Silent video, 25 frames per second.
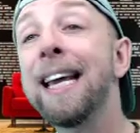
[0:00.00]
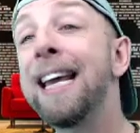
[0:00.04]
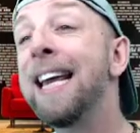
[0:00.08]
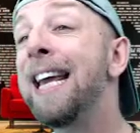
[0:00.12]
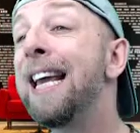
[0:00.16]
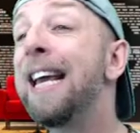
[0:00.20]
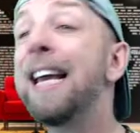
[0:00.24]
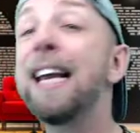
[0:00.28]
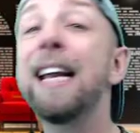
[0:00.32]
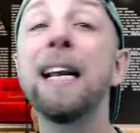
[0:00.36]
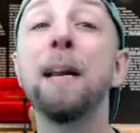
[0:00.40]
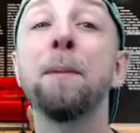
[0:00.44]

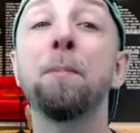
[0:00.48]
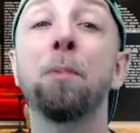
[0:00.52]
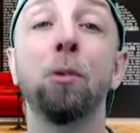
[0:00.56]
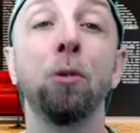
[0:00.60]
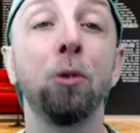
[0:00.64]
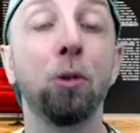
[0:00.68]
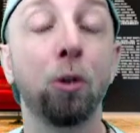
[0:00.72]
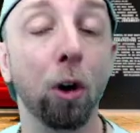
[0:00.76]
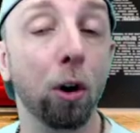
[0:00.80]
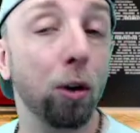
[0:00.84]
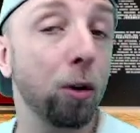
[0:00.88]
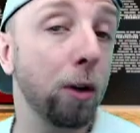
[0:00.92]
et les
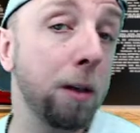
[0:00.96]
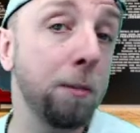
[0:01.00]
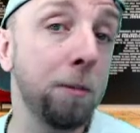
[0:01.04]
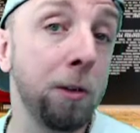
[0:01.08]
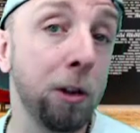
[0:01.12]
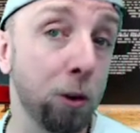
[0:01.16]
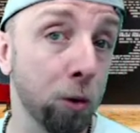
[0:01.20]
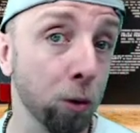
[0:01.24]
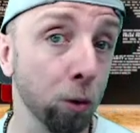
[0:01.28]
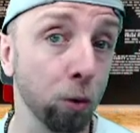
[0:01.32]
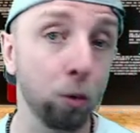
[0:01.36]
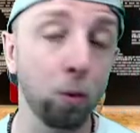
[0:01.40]
producteurs de
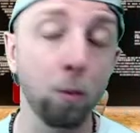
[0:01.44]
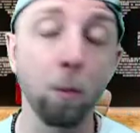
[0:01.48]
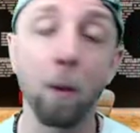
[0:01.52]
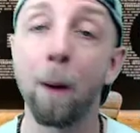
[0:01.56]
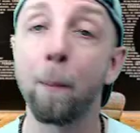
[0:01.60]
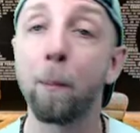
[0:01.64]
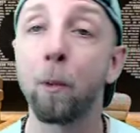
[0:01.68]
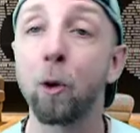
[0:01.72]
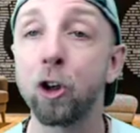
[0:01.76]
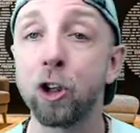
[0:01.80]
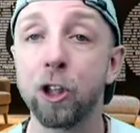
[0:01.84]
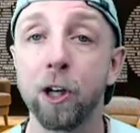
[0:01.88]
l'émission du
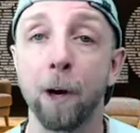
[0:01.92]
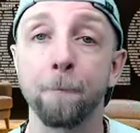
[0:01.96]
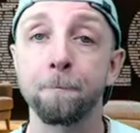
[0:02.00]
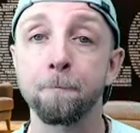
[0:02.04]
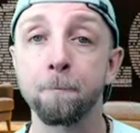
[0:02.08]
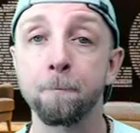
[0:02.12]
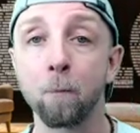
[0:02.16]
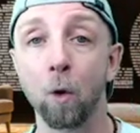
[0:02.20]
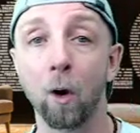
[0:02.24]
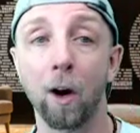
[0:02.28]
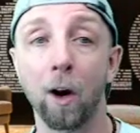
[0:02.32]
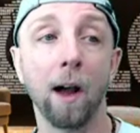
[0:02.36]
mois prochain.
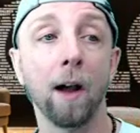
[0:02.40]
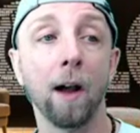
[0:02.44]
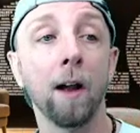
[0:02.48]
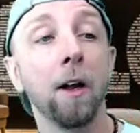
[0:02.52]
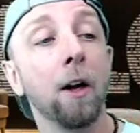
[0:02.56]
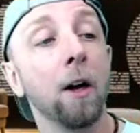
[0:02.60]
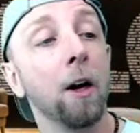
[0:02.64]
Voilà.